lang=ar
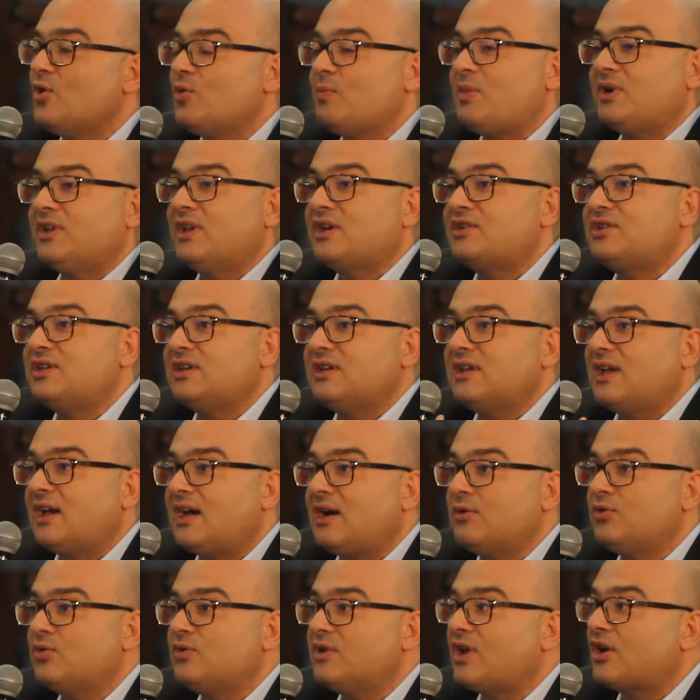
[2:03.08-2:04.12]
وبعد شيء
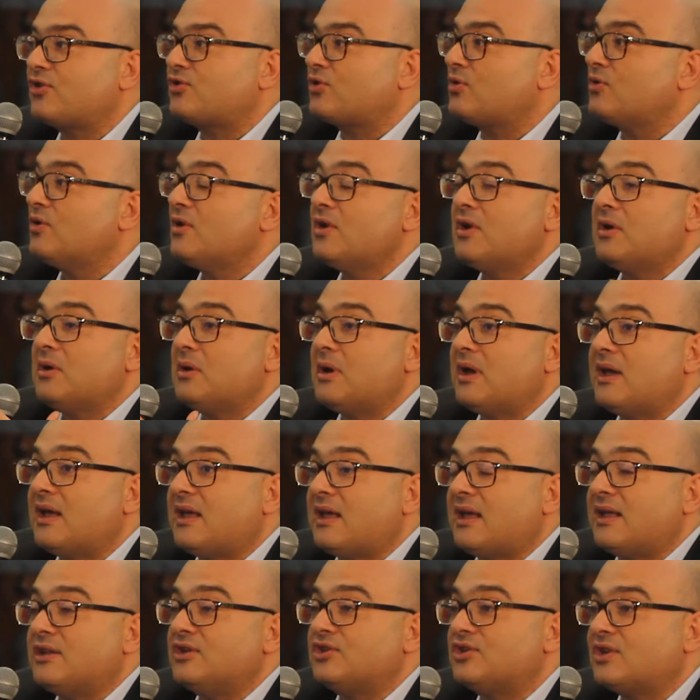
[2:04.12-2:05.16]
يعاودوا يرجعوا
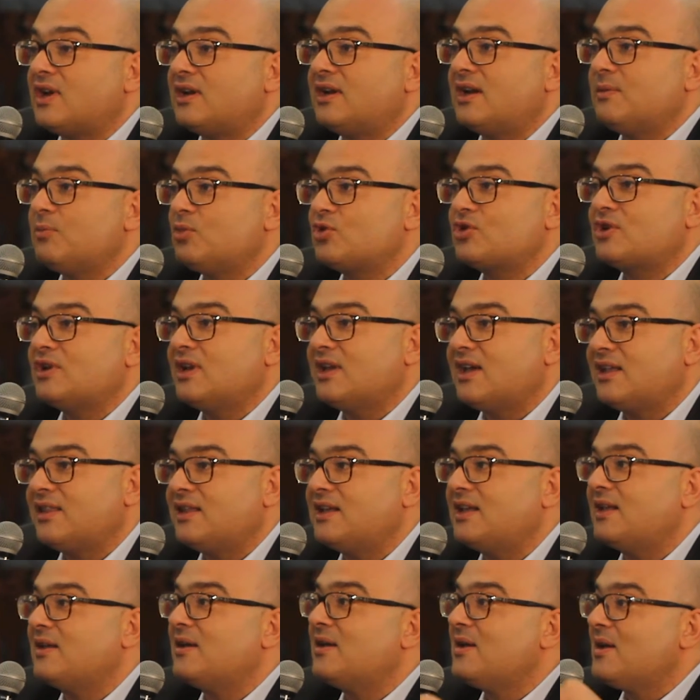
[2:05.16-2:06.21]
ان شاء الله المشكله
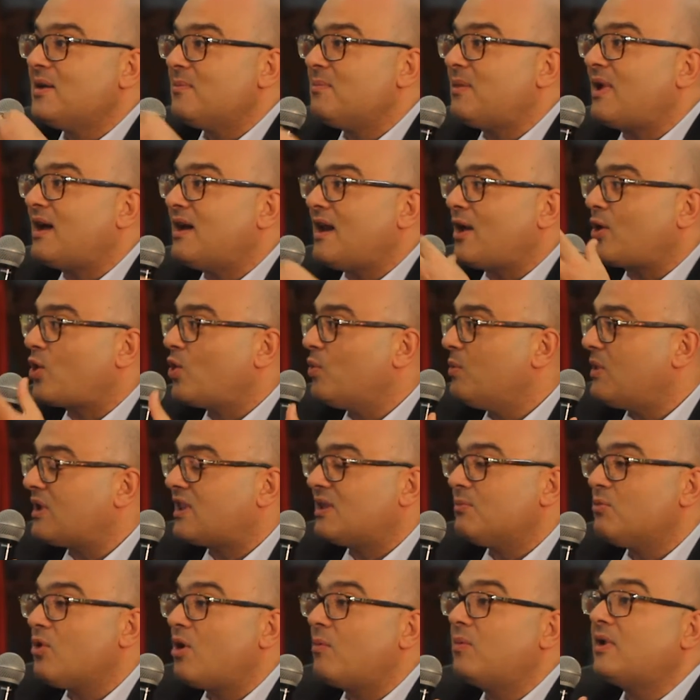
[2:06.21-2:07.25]
هذه مع الحكومات
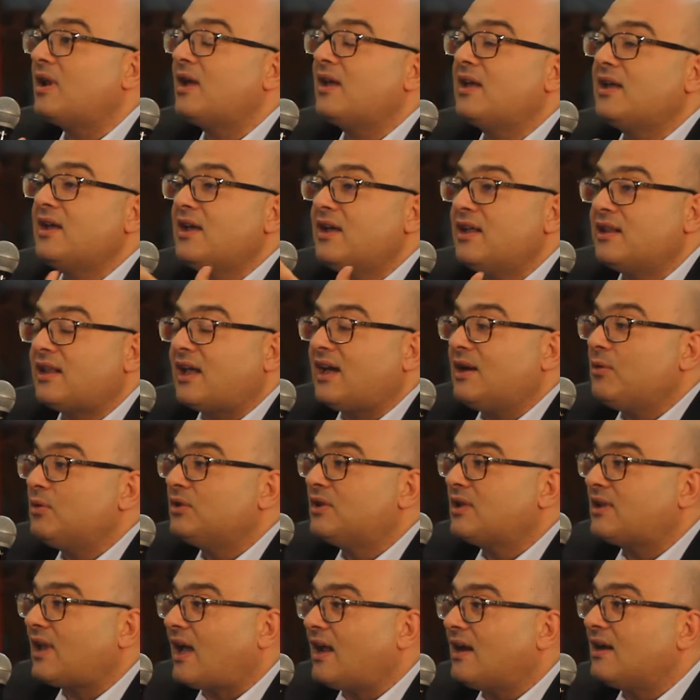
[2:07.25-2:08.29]
المقبله تعاود
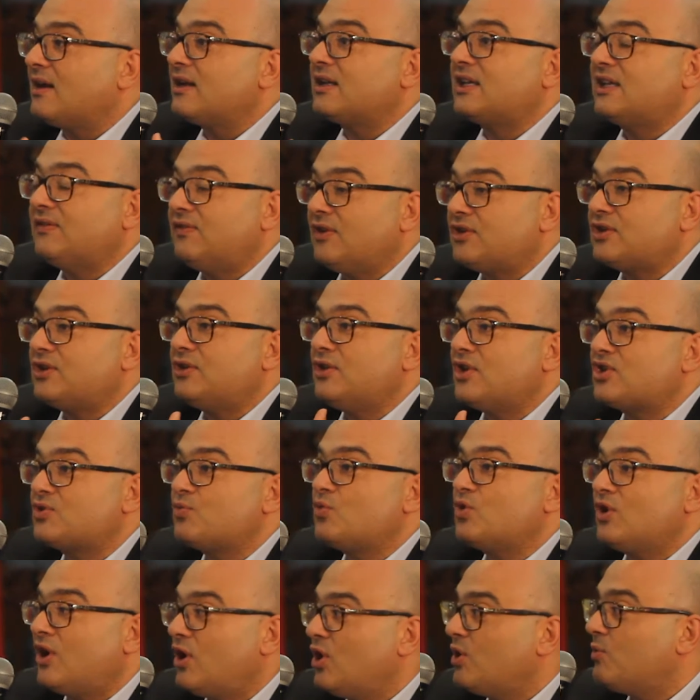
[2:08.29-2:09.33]
تتحل كيفاش
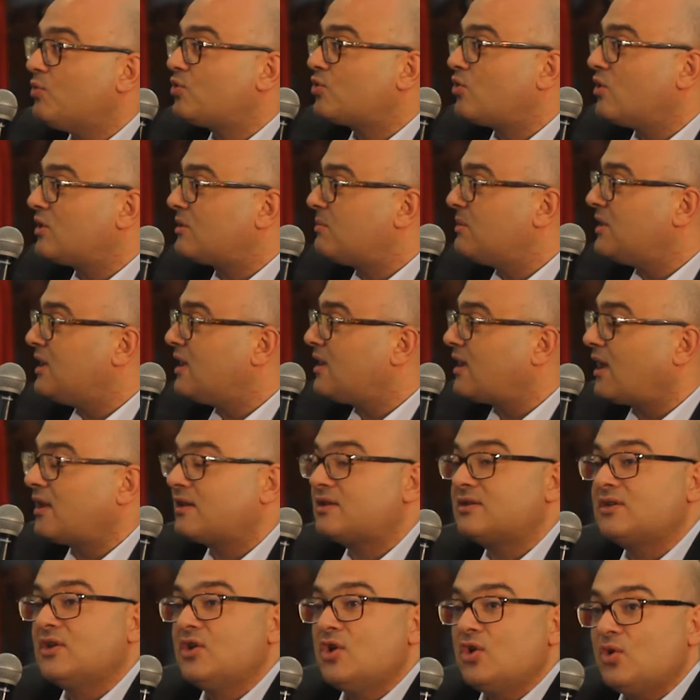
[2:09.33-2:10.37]
نجموا نحلوا مشكله
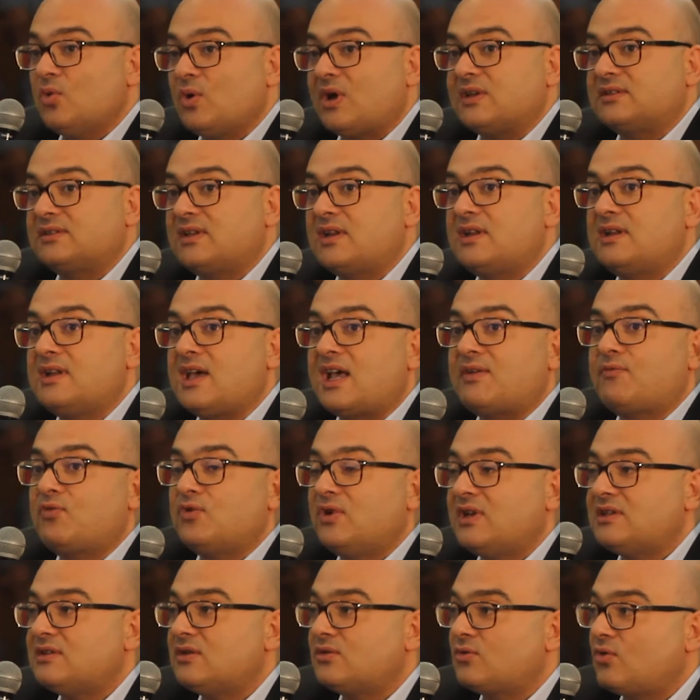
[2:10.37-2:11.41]
المينرالز وخاصه نعرفوا
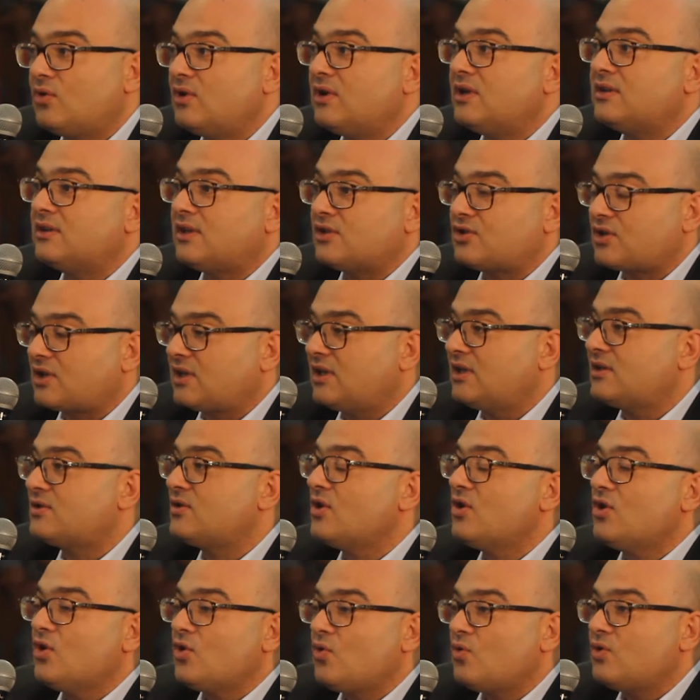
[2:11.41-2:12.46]
الناس الكل التشخيص
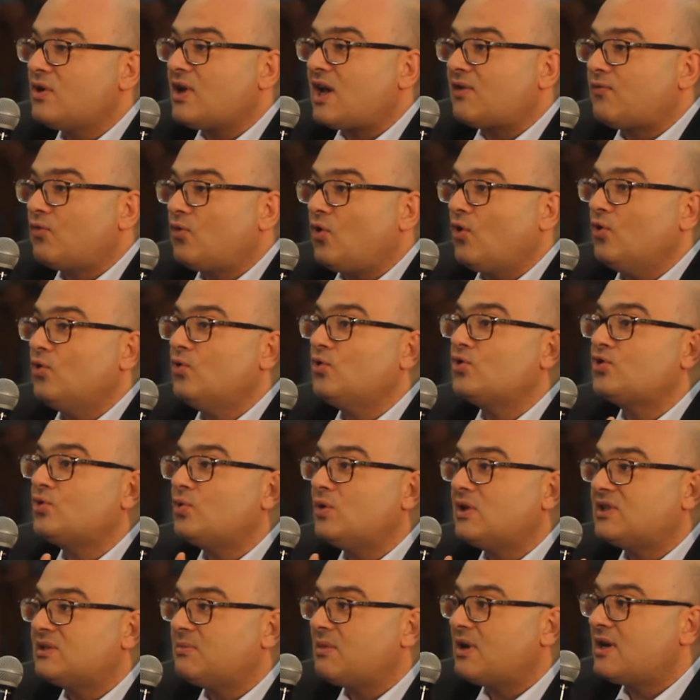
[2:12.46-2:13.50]
ونعرفوا الحلول شنو
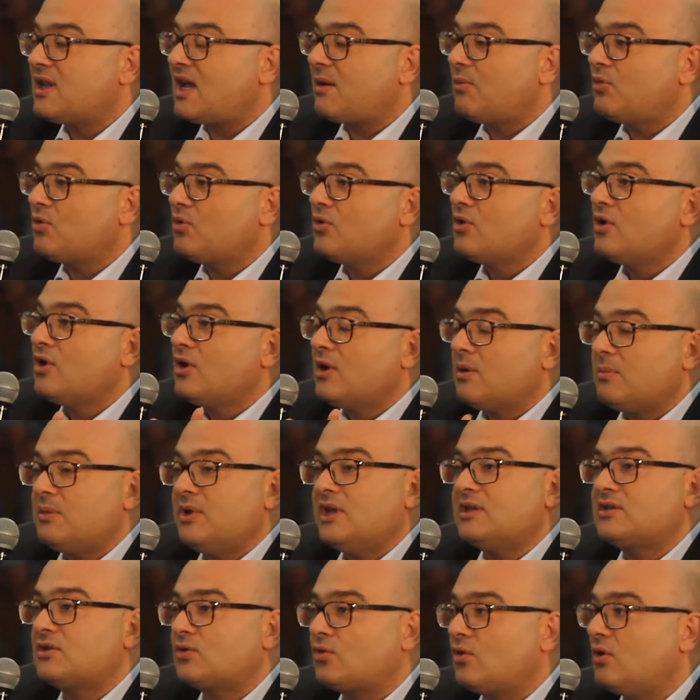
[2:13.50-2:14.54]
لازم نعملوا
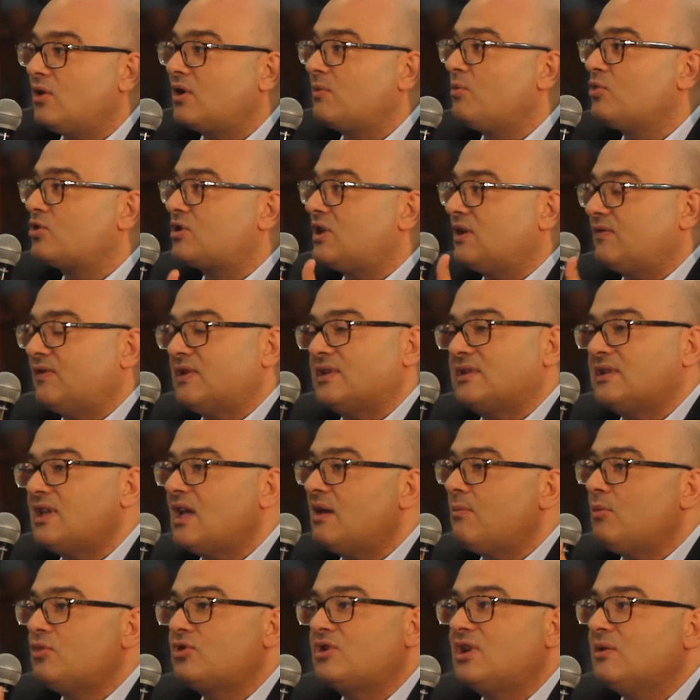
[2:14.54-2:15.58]
الناس تقول لك مشكله في
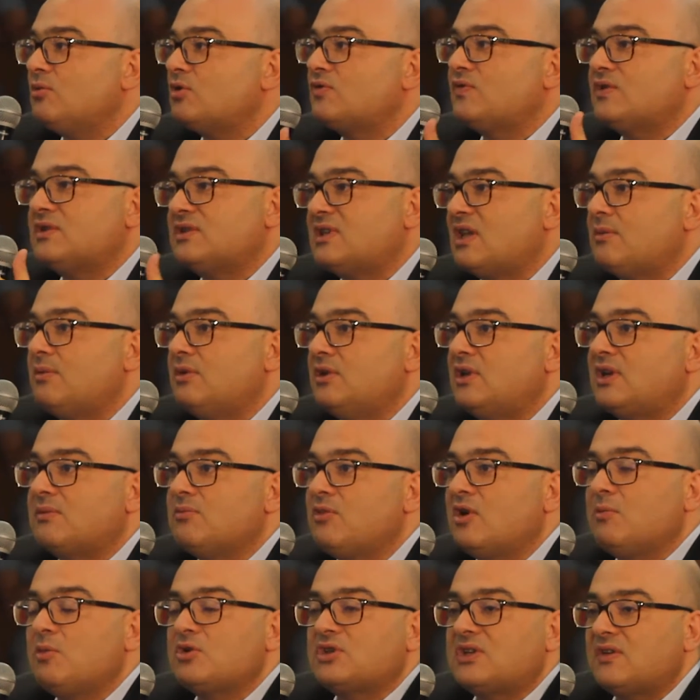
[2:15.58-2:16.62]
ستام مشكله مش في ستام
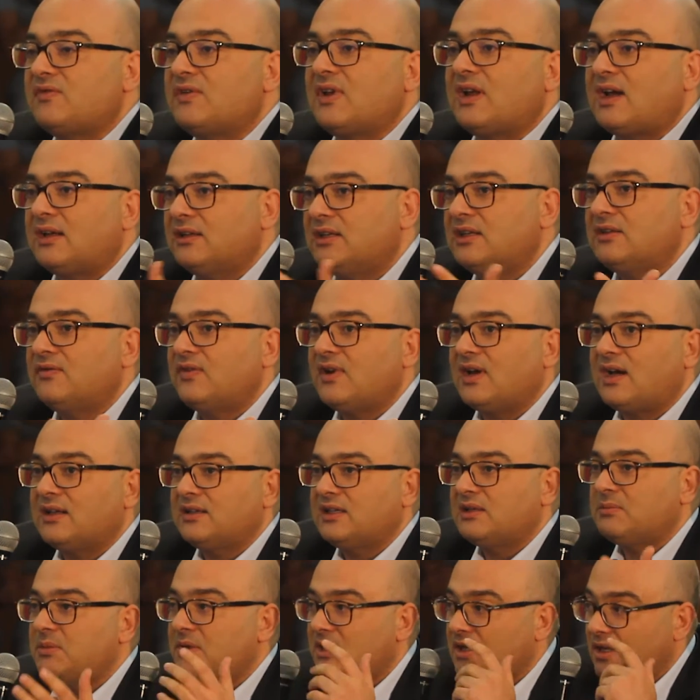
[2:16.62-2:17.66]
يونيكمون مشكله في عديد في
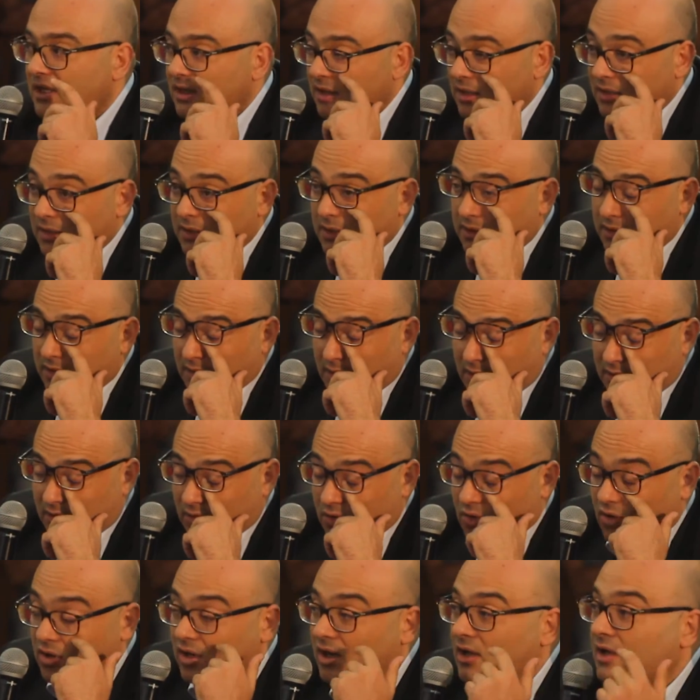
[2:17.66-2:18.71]
العديد من النقاط
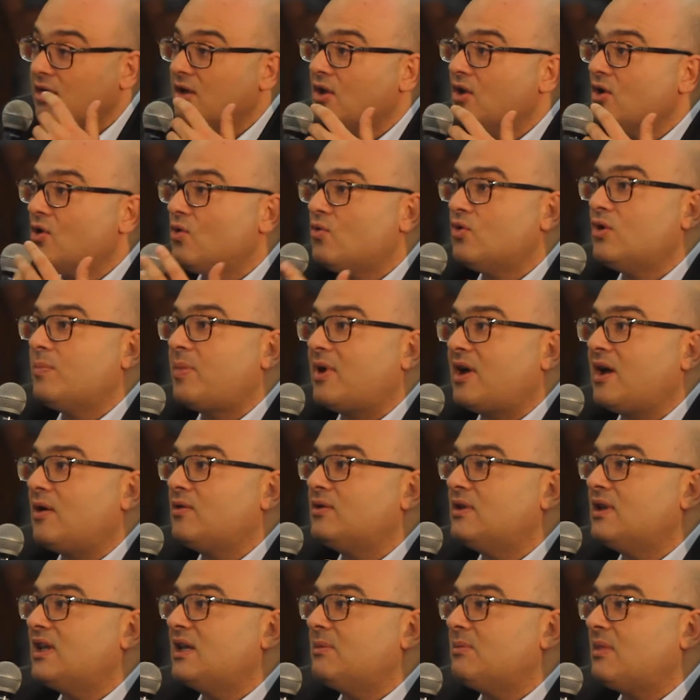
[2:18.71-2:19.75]
الاخرى ونبقاو
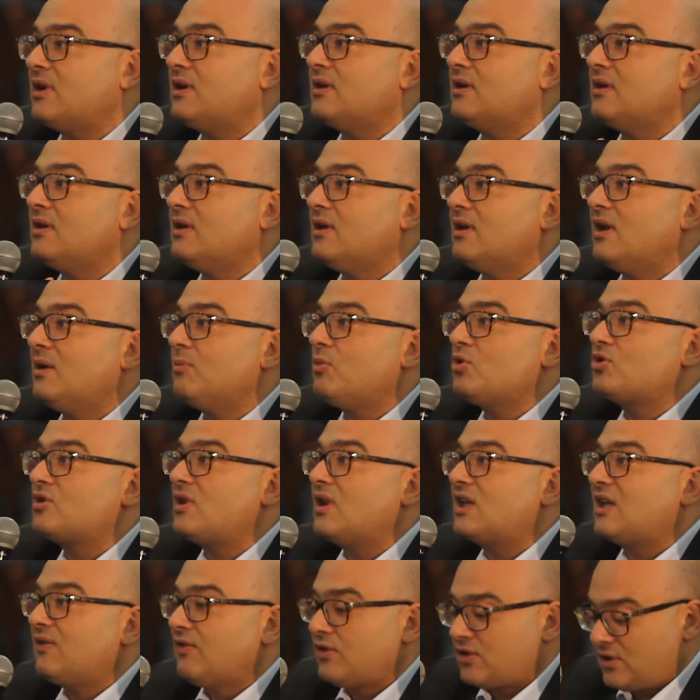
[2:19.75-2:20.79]
دائما
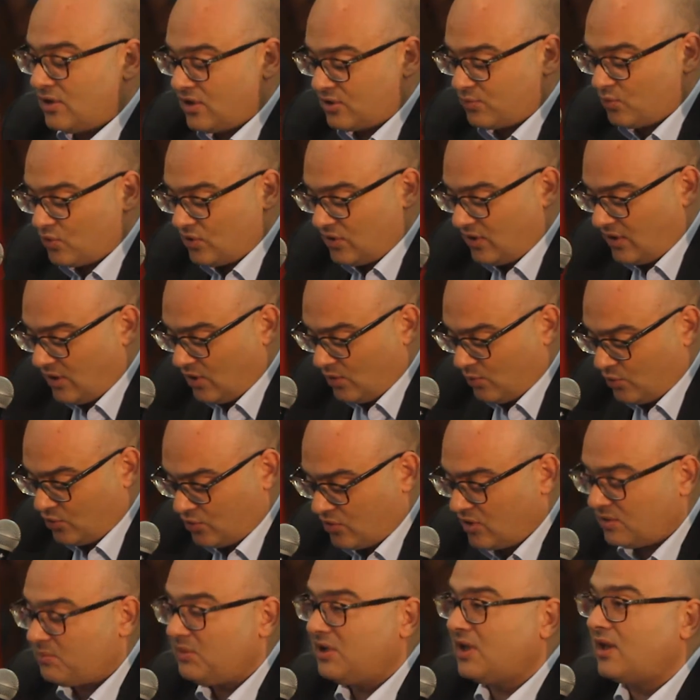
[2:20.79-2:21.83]
المشكله كيفاش نجموا نحلوا
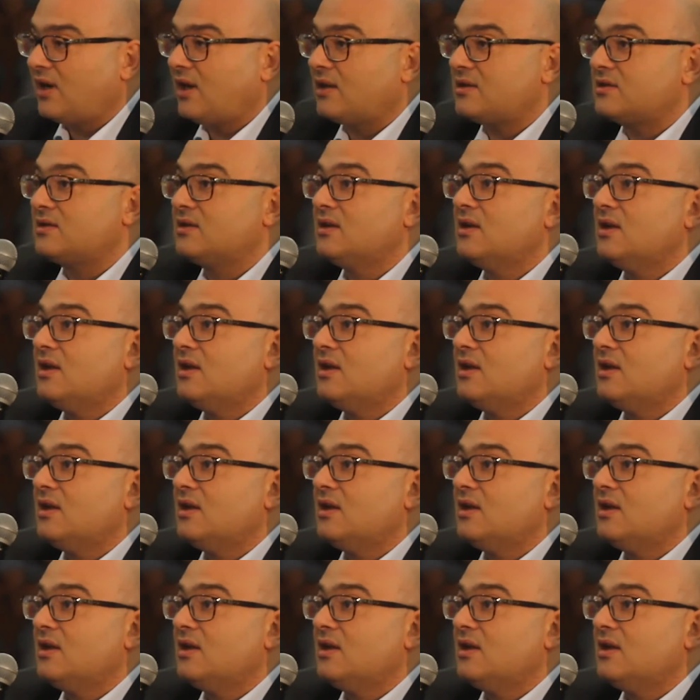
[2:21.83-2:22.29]
مشكله مينارات